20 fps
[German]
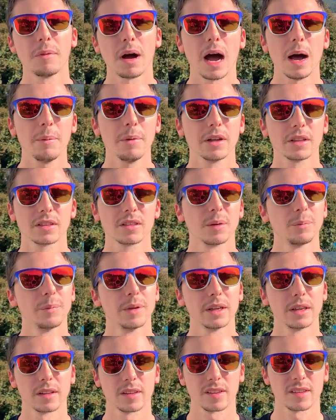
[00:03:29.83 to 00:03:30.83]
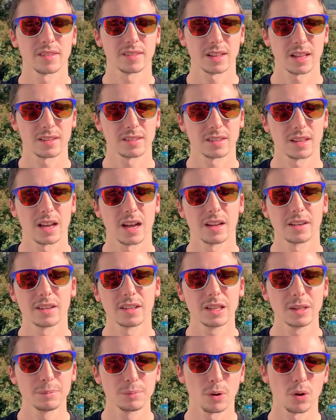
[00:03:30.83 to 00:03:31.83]
aber zumindest ist das gerade
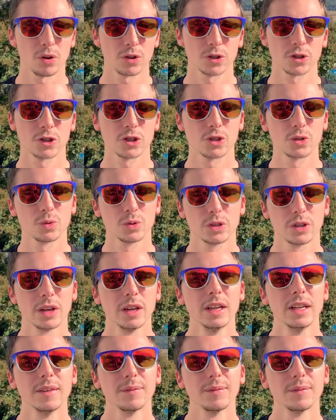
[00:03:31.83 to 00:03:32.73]
die Branchenstudie.